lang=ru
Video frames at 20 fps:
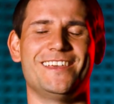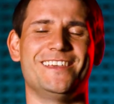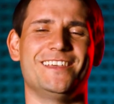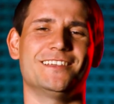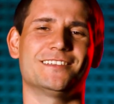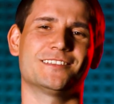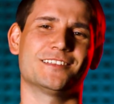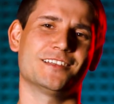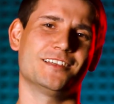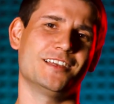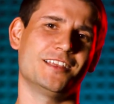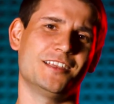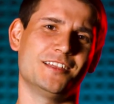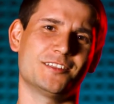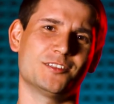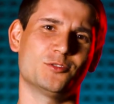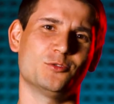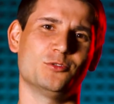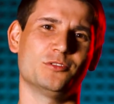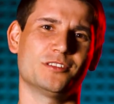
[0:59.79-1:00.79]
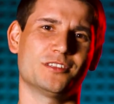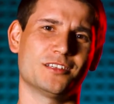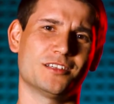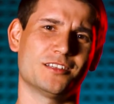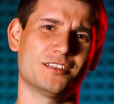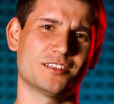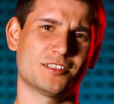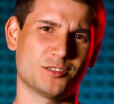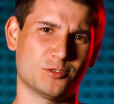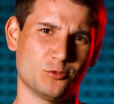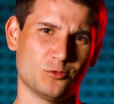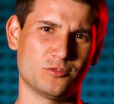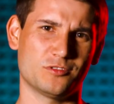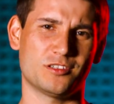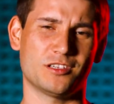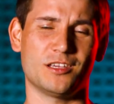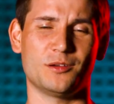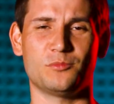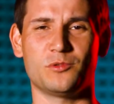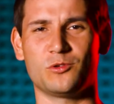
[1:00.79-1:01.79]
из-за горизонта
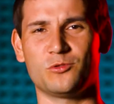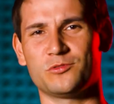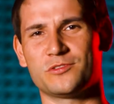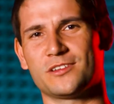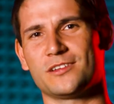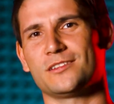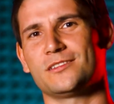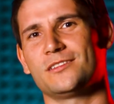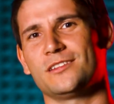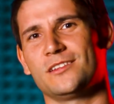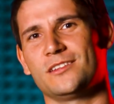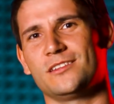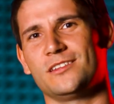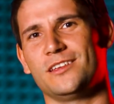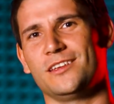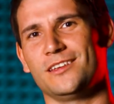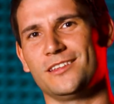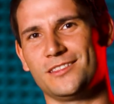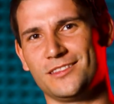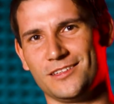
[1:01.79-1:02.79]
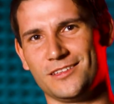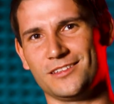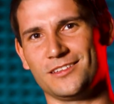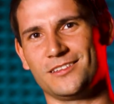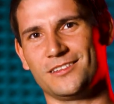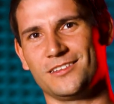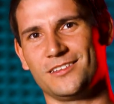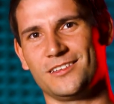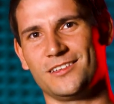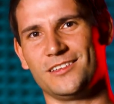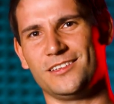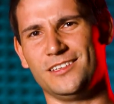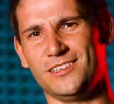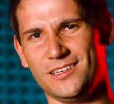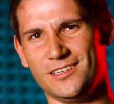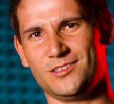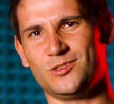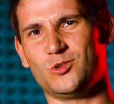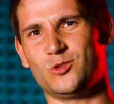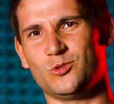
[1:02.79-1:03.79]
солнце, я могу сказать, это есть